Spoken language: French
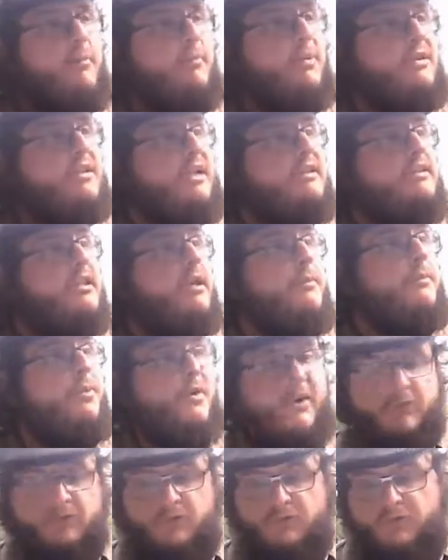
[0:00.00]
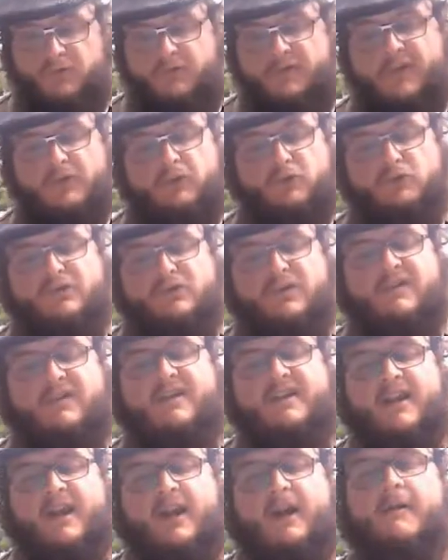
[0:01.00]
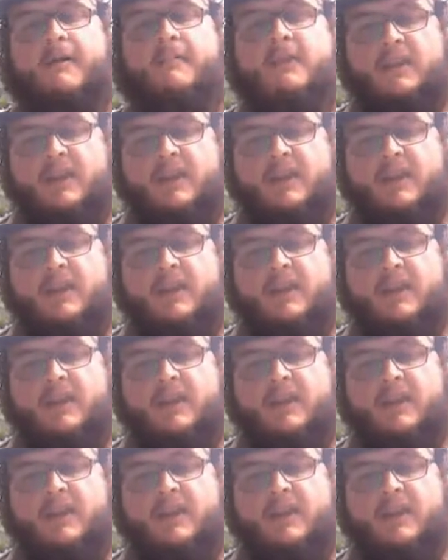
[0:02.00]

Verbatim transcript: Peut-être Napoléon, le vaincu de Trafalgar,